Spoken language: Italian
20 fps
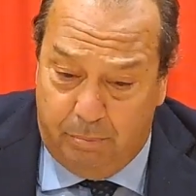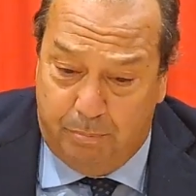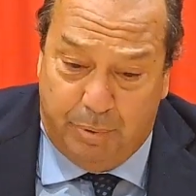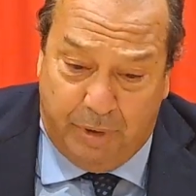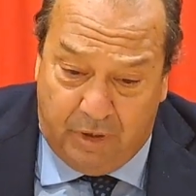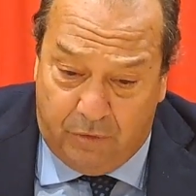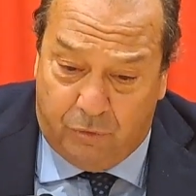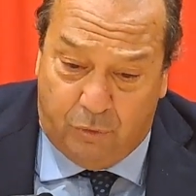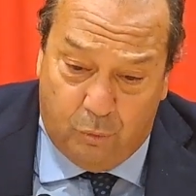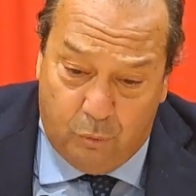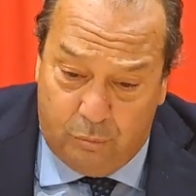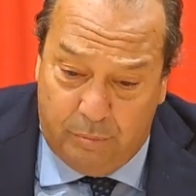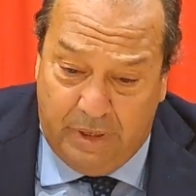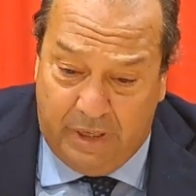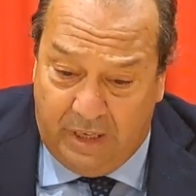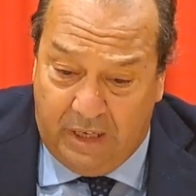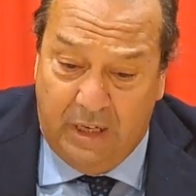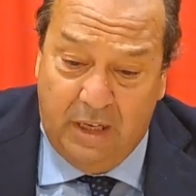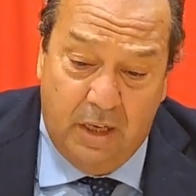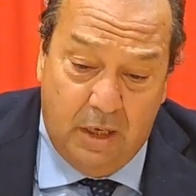
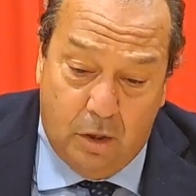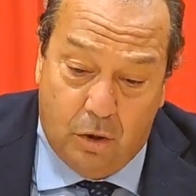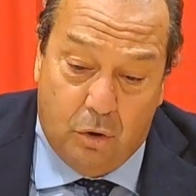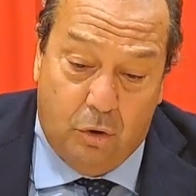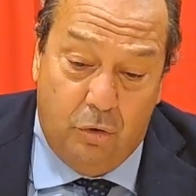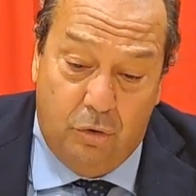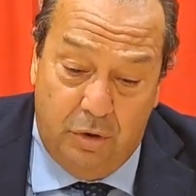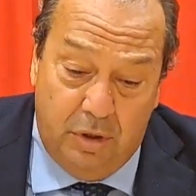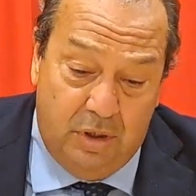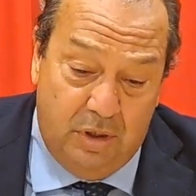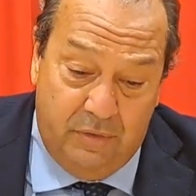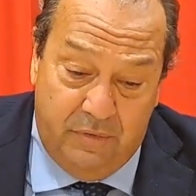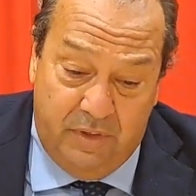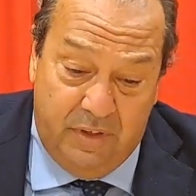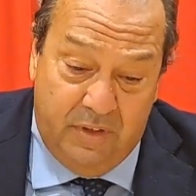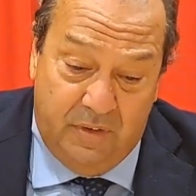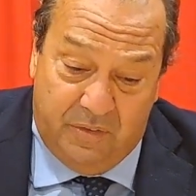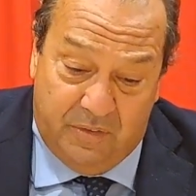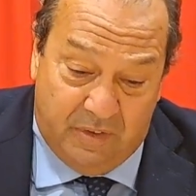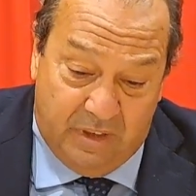presumere
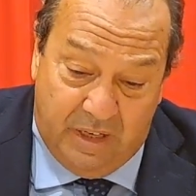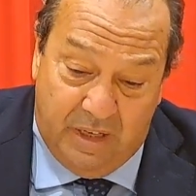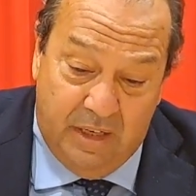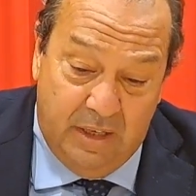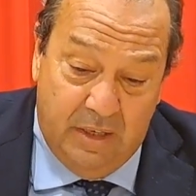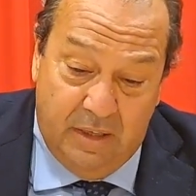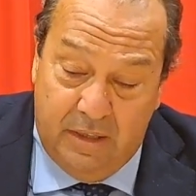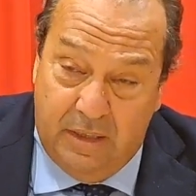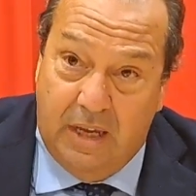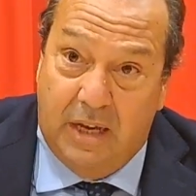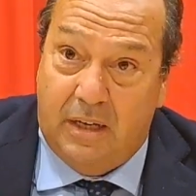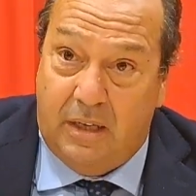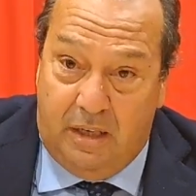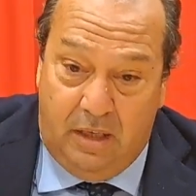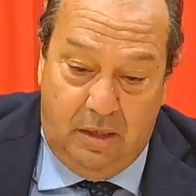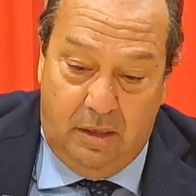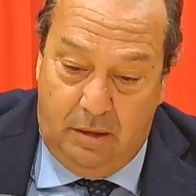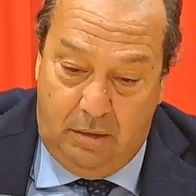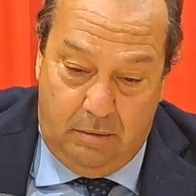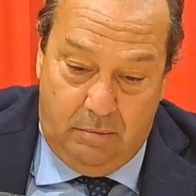condivise da
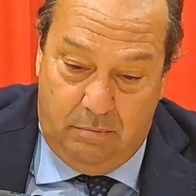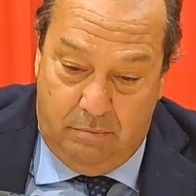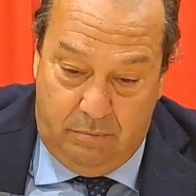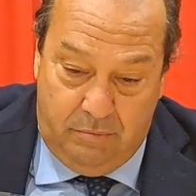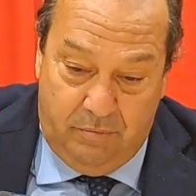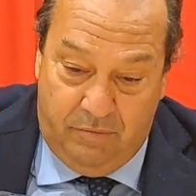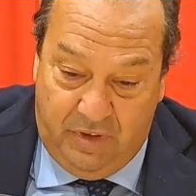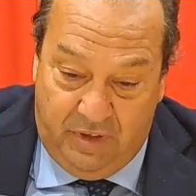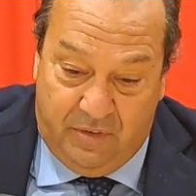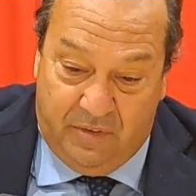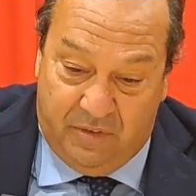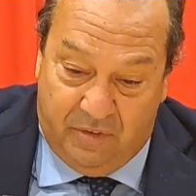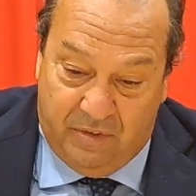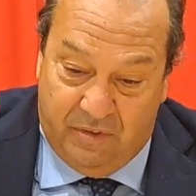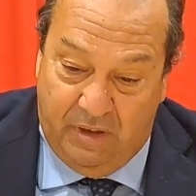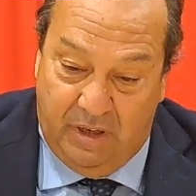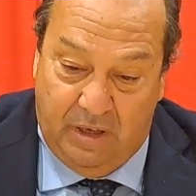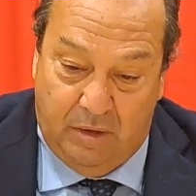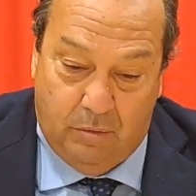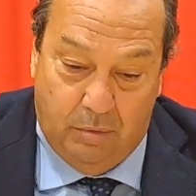chi
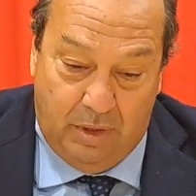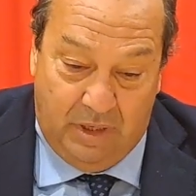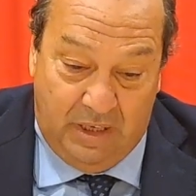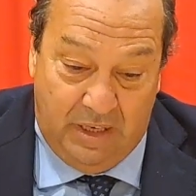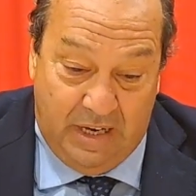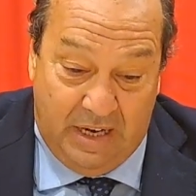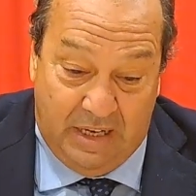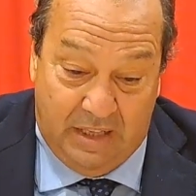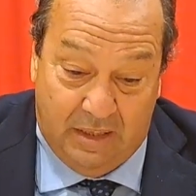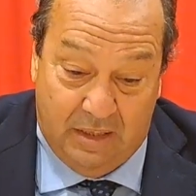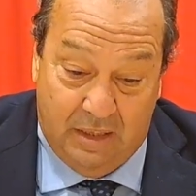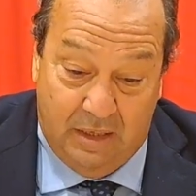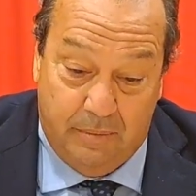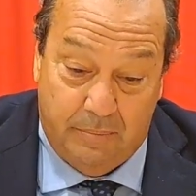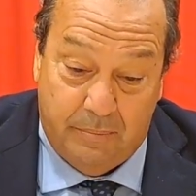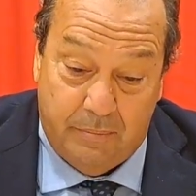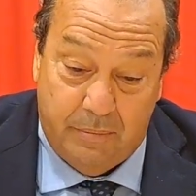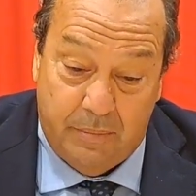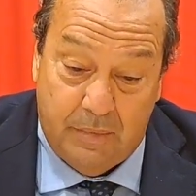visse quegli anni.